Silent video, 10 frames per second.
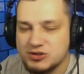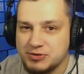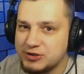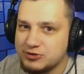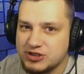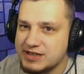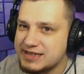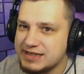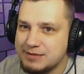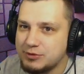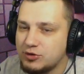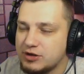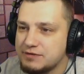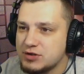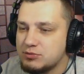быть, тут сейчас и
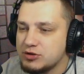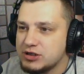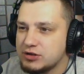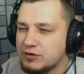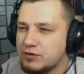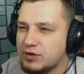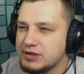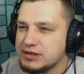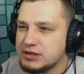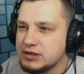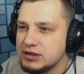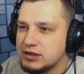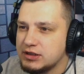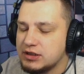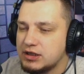плохо все будет, но вроде...
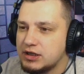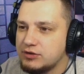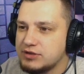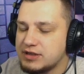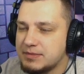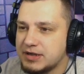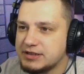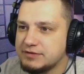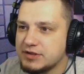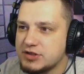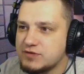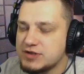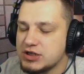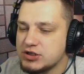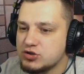Люди там активно в
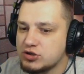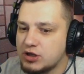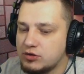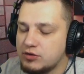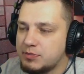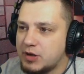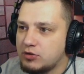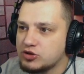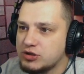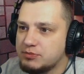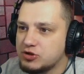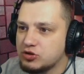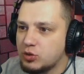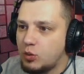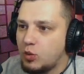чате что-то такое похожее
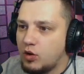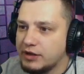пишут. О,